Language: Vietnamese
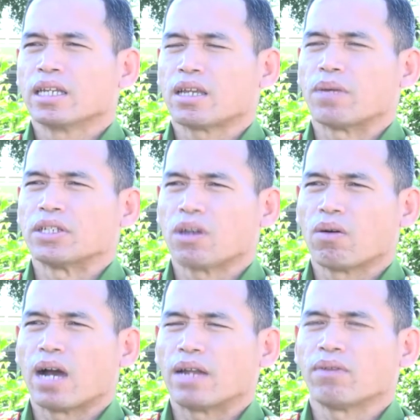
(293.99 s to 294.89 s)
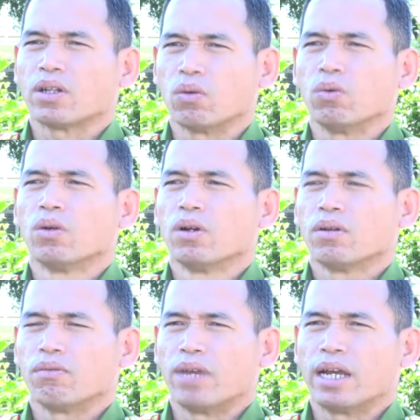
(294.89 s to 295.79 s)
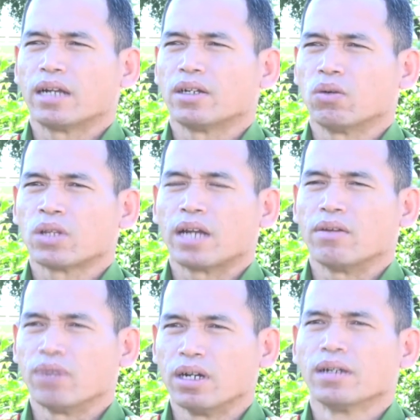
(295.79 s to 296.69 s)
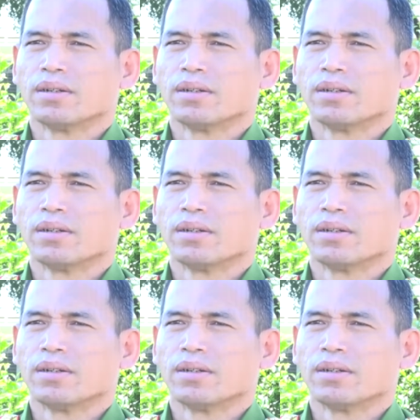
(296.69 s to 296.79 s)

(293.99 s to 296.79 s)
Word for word: chấp hành xong án phạt tù về cư trú tại địa phương.